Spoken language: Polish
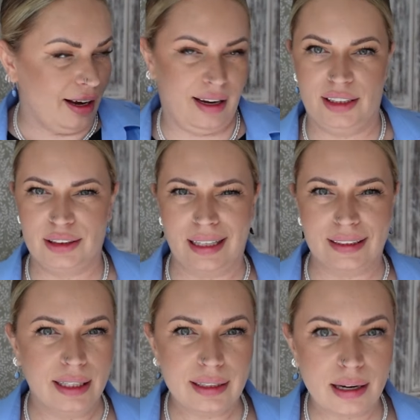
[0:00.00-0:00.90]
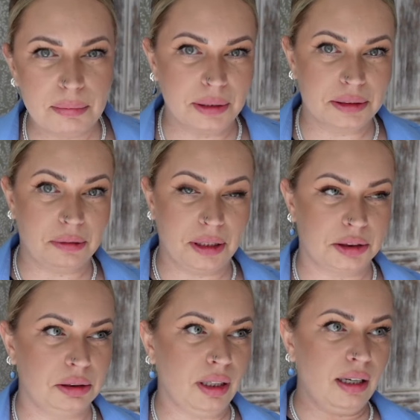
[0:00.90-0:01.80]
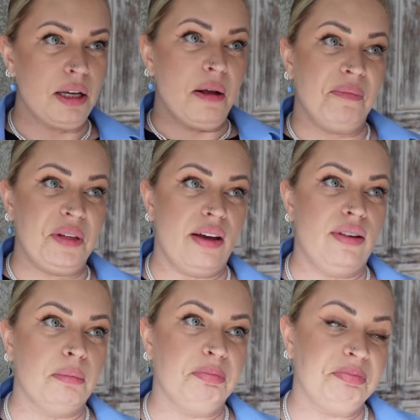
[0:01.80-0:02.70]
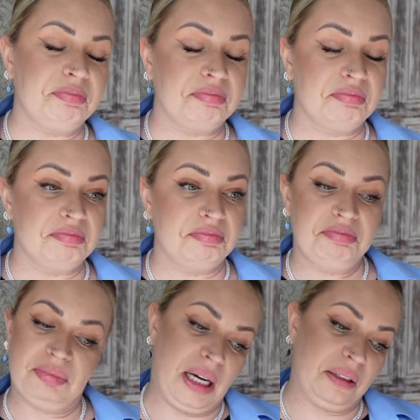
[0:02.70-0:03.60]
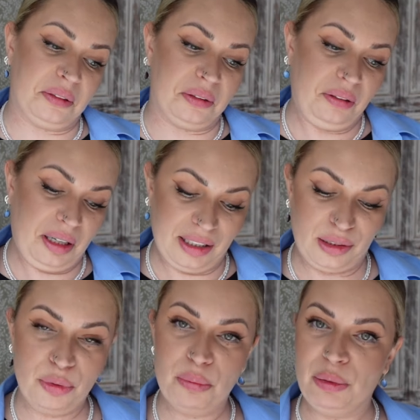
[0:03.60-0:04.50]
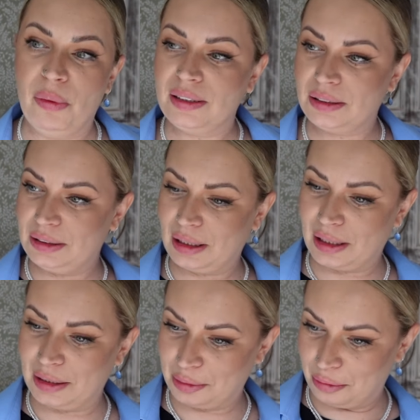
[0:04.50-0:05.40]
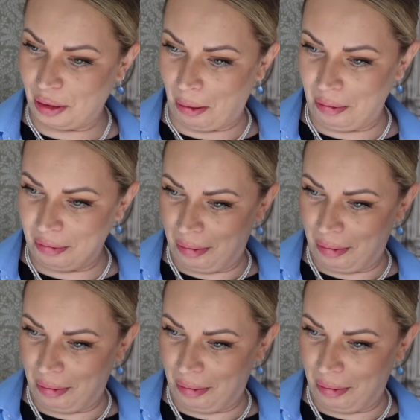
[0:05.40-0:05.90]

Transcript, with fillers: ale że Angielka mnie skojarzyła? Nie wiem. I don't know, ale to było miłe i takie to mówię, o,